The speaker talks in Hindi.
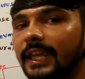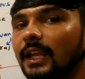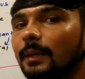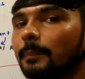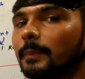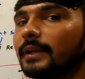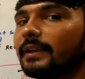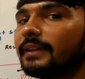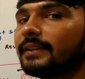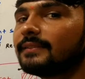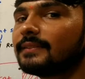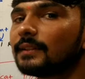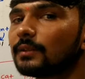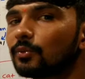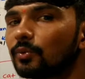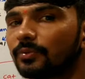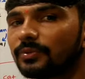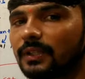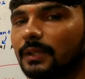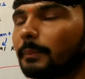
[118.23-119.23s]
एक पीढ़ी से
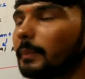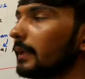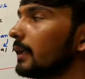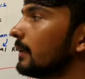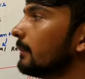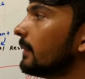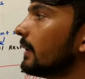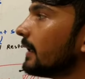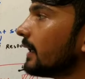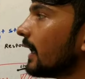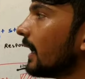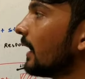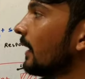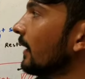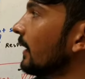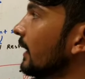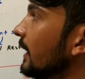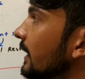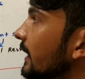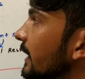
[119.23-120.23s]
दूसरी पीढ़ी में क्या
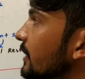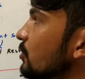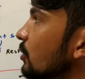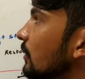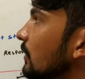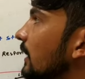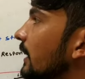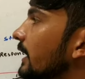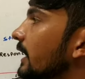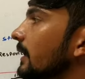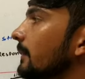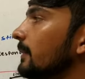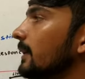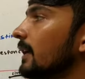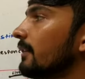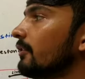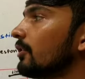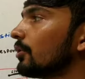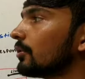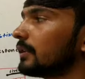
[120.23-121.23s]
है ये जो लर्निंग
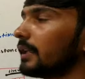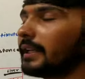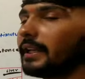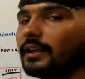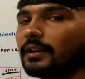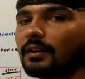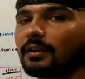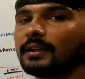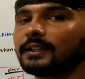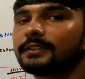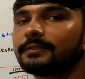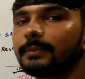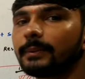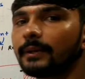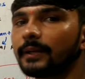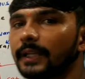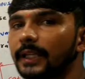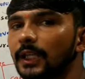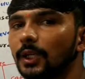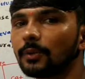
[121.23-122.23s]
बिहेवियर होता है ये ट्रांसफर
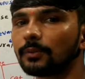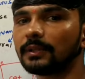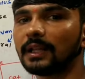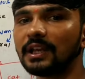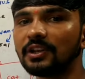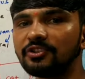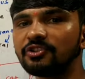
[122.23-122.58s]
नहीं होता है